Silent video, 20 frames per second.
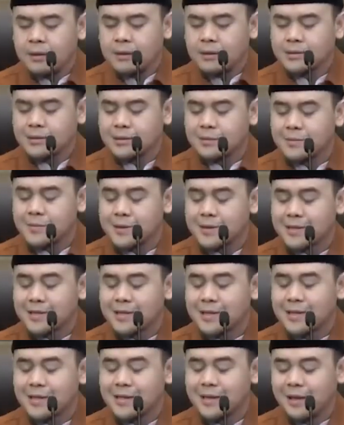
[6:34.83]

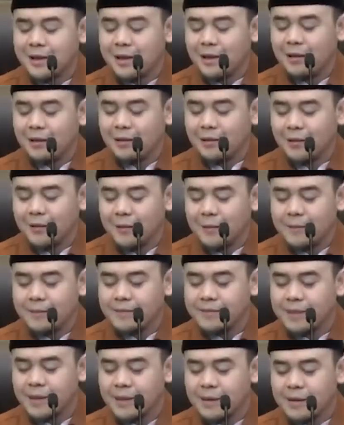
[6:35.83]
Seperti ini ya Allah,
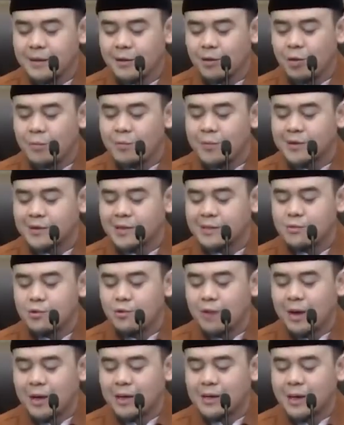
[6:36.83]
Engkau
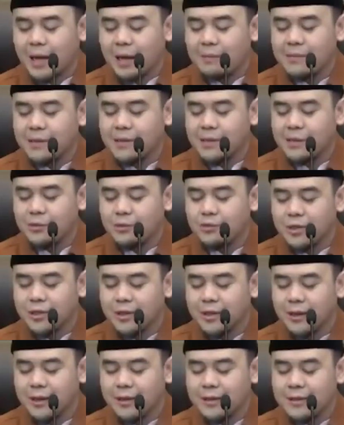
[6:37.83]
pertemukan kami di
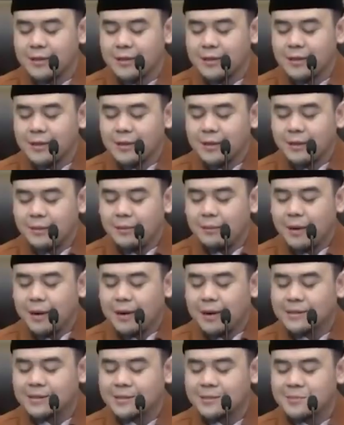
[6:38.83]
dunia,
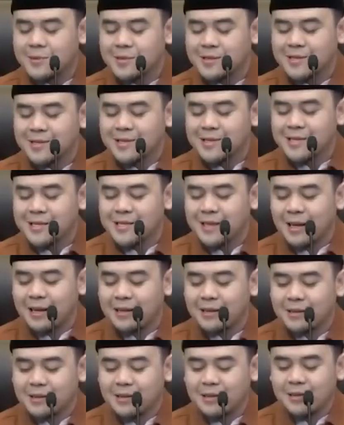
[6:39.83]
maka seperti ini
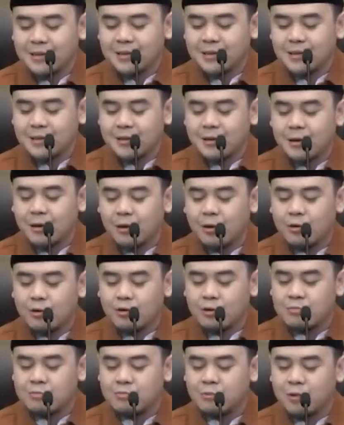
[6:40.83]
nanti Engkau
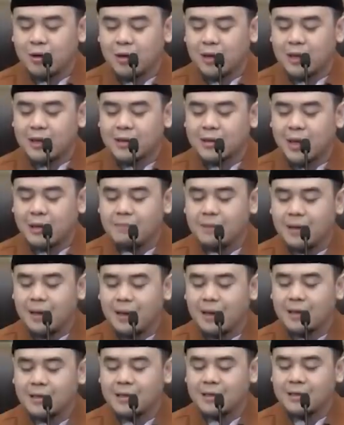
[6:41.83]
kumpulkan kami
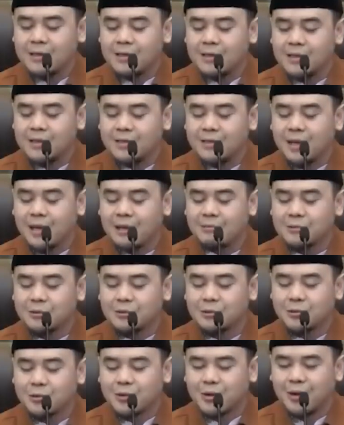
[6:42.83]
lagi di dalam
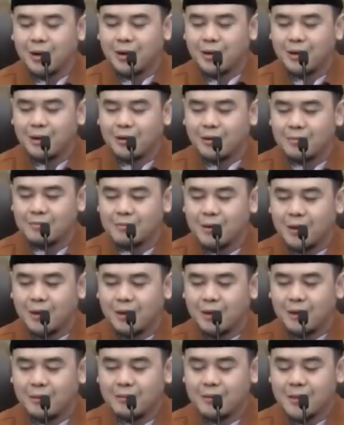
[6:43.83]
surga ya Rabbal
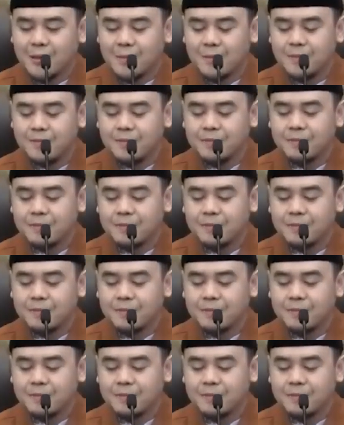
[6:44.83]
Alamin.